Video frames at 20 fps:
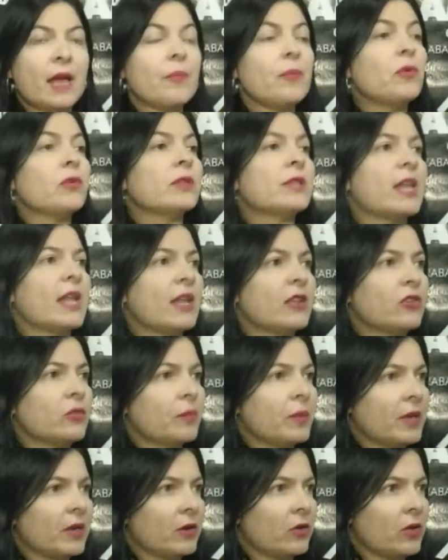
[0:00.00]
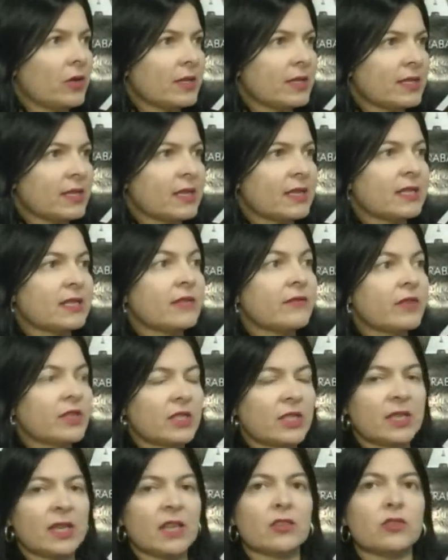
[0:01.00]
apontado pelas nossas
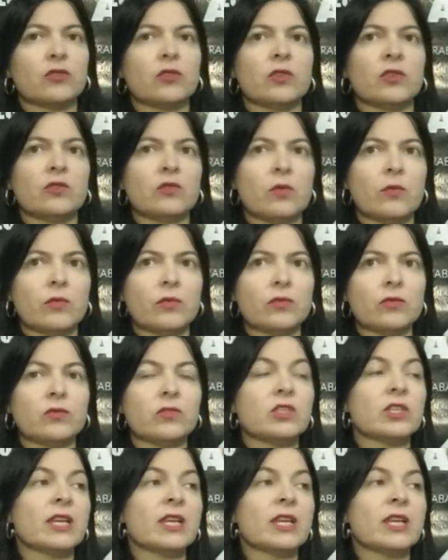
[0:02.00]
investigações como um dos